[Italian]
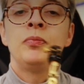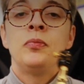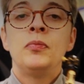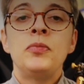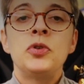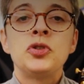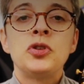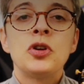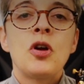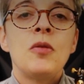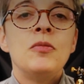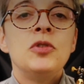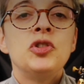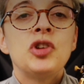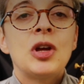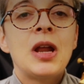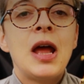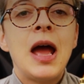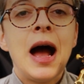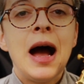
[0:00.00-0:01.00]
Posso
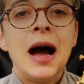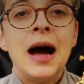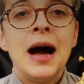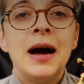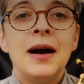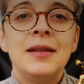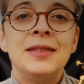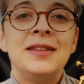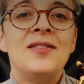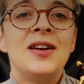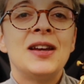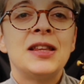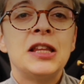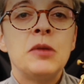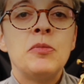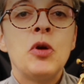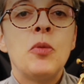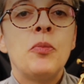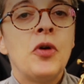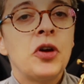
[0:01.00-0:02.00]
incominciare a
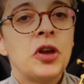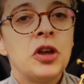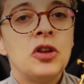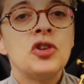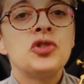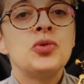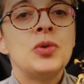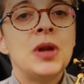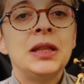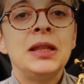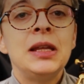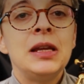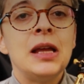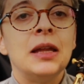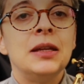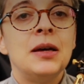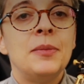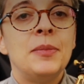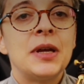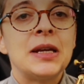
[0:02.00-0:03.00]
divertirmi un pochino sulla
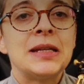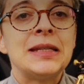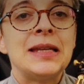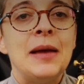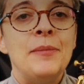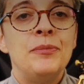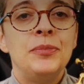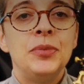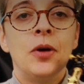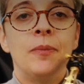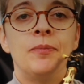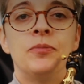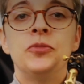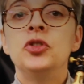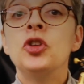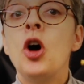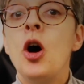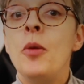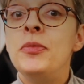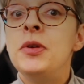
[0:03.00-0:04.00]
triade, per esempio,
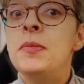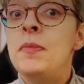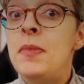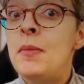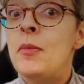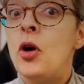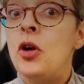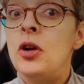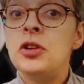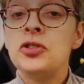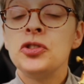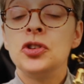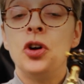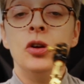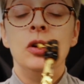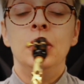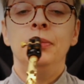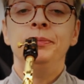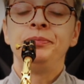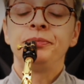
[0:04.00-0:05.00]
Do, Mi bemolle,
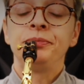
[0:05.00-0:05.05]
Sol.